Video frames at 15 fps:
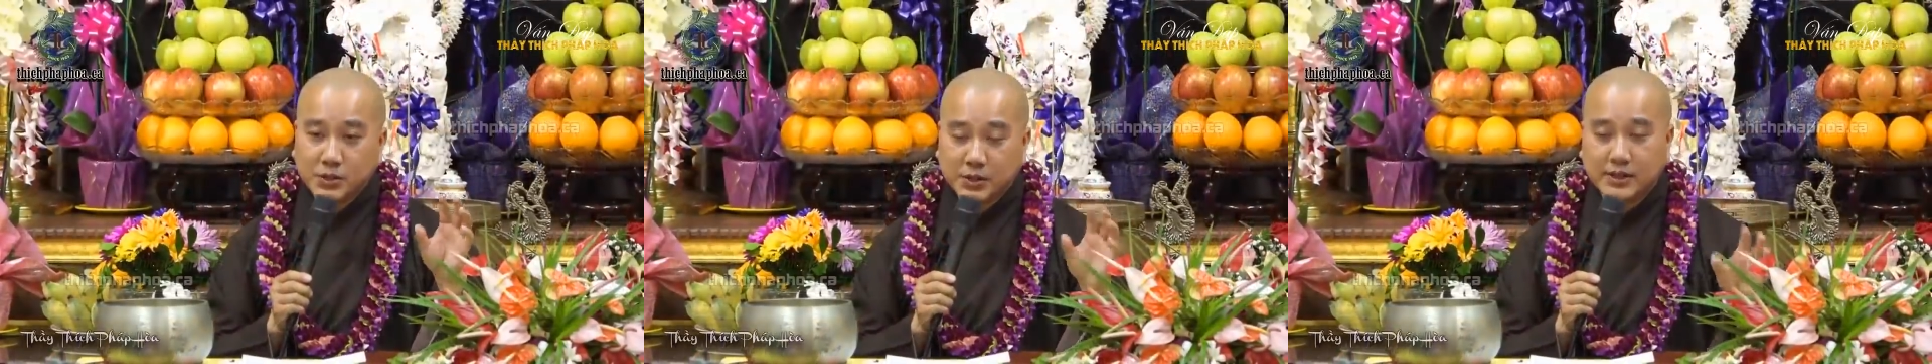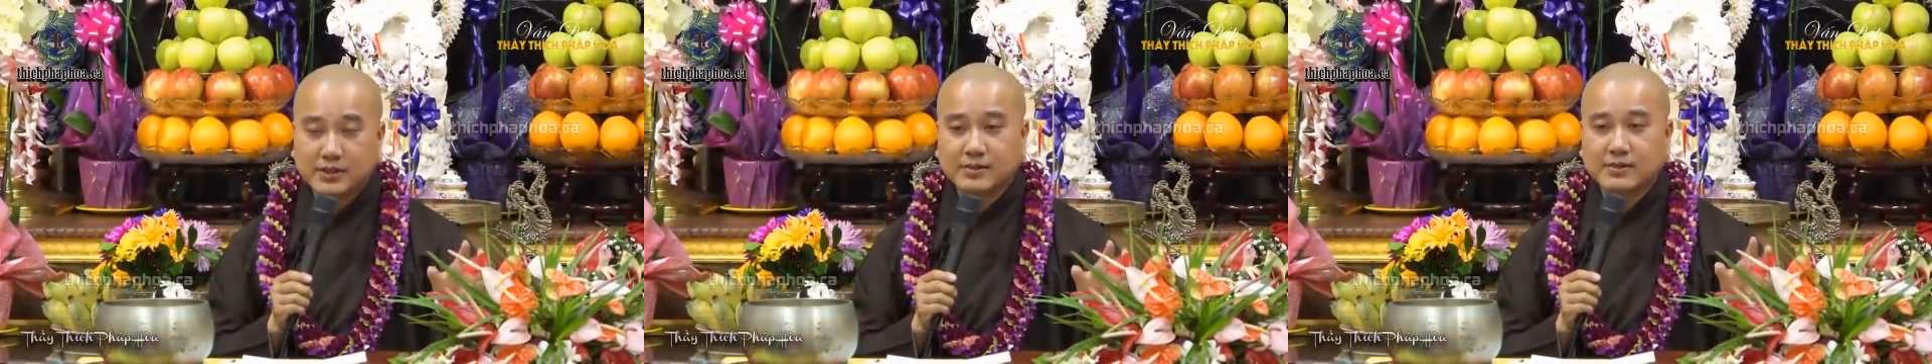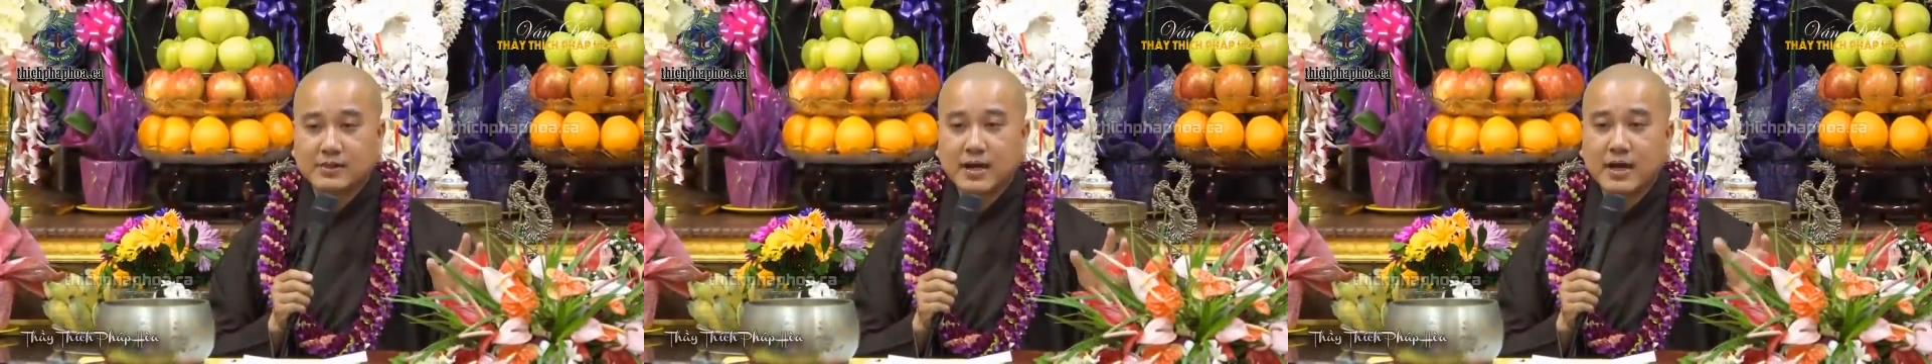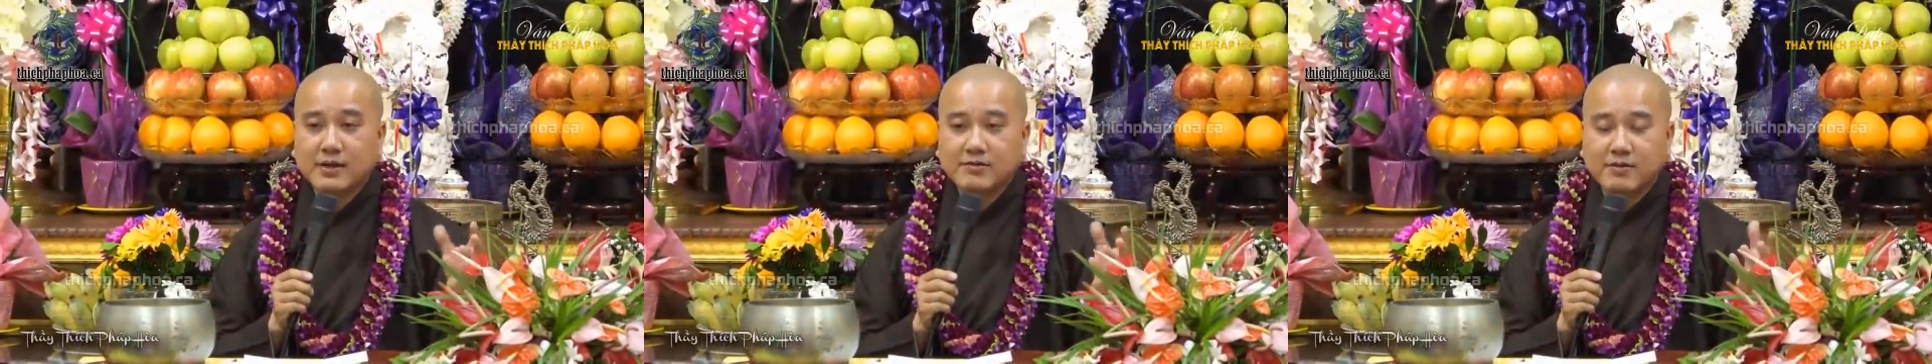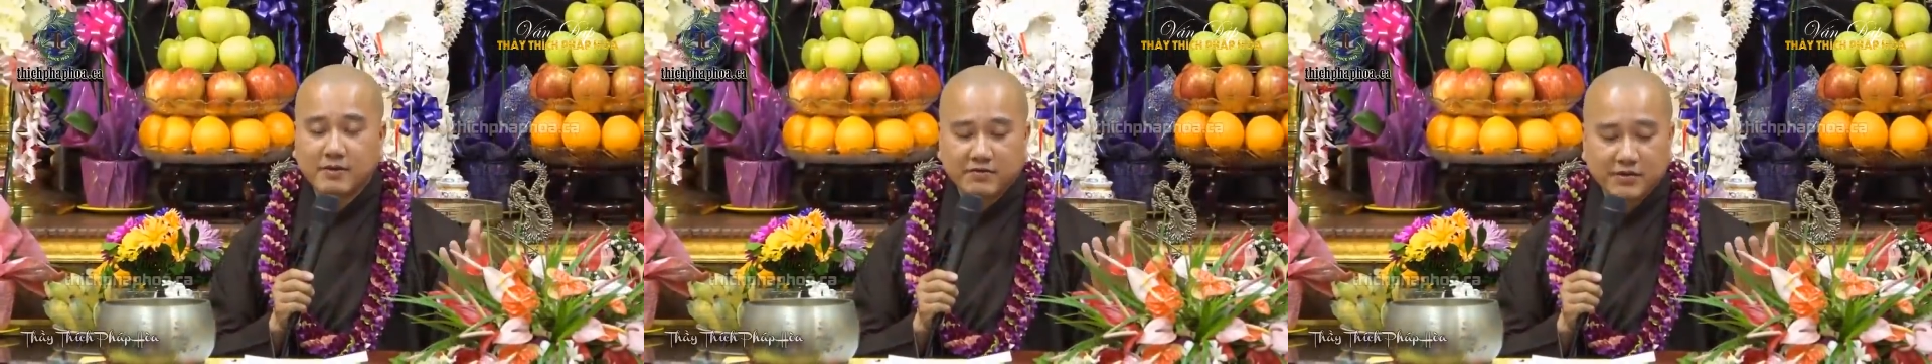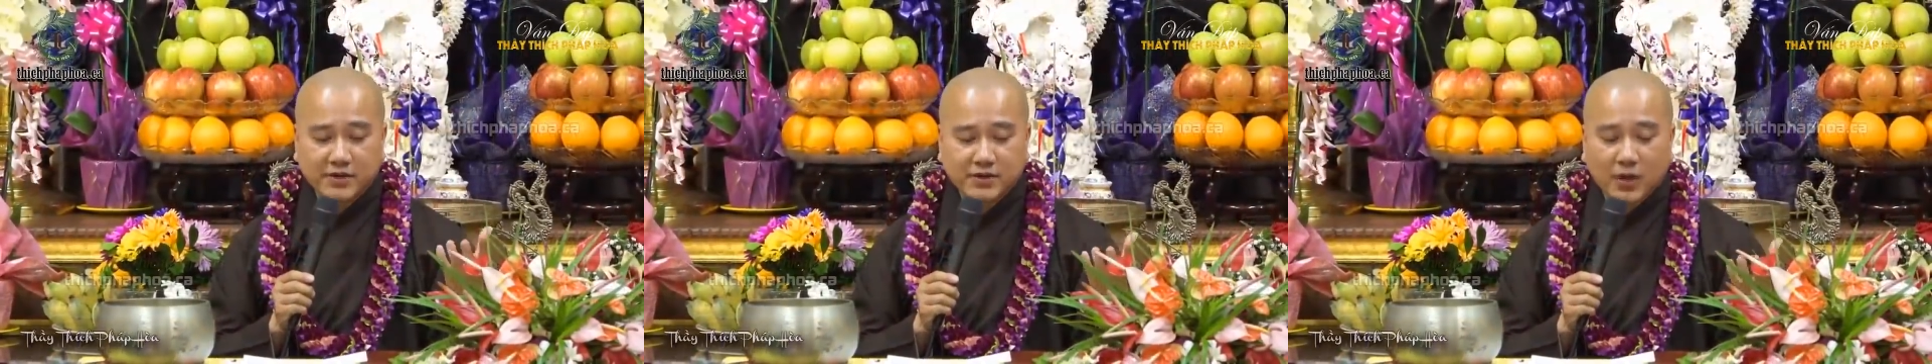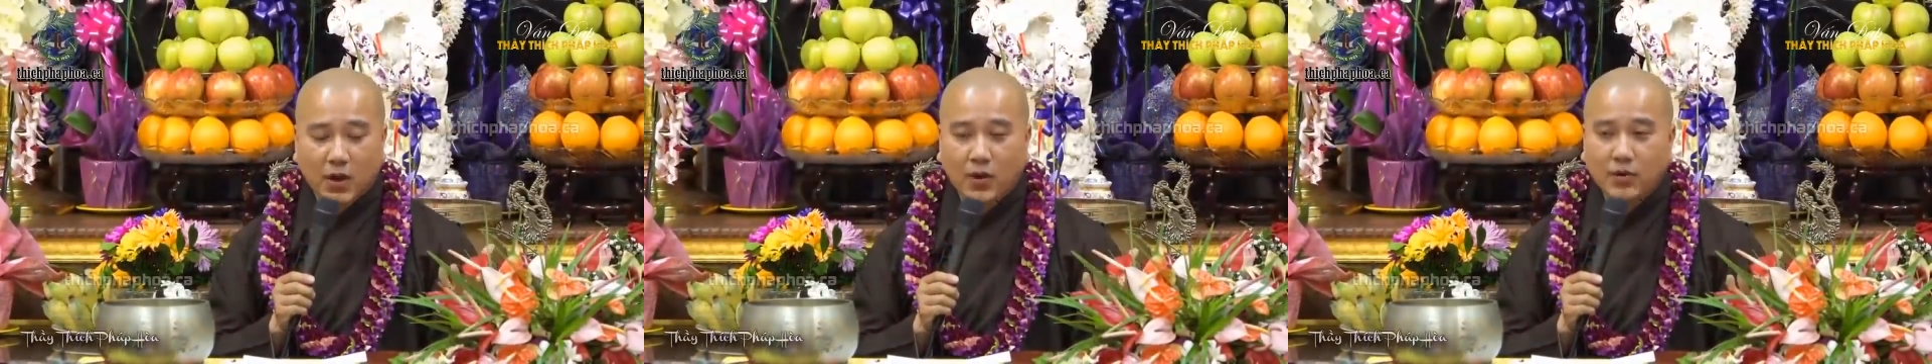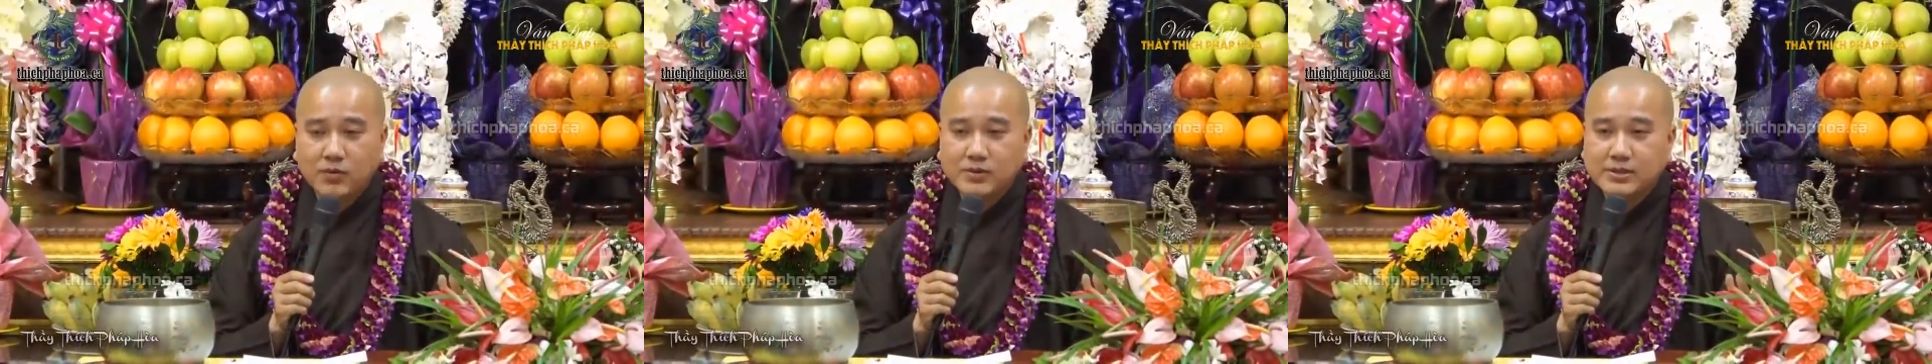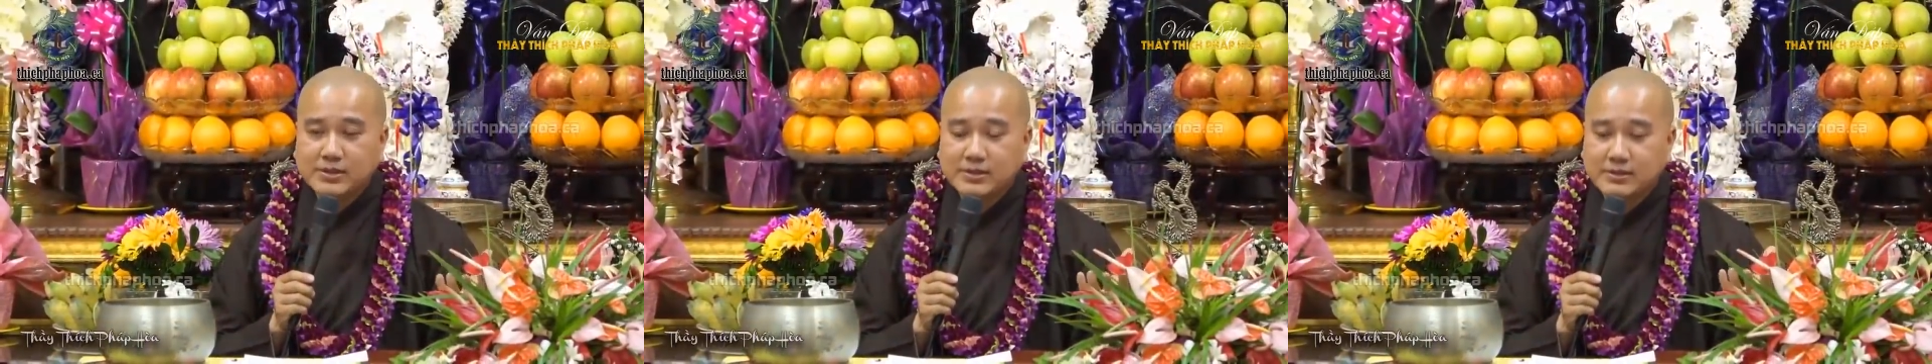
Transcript: truyền đến và vị tổ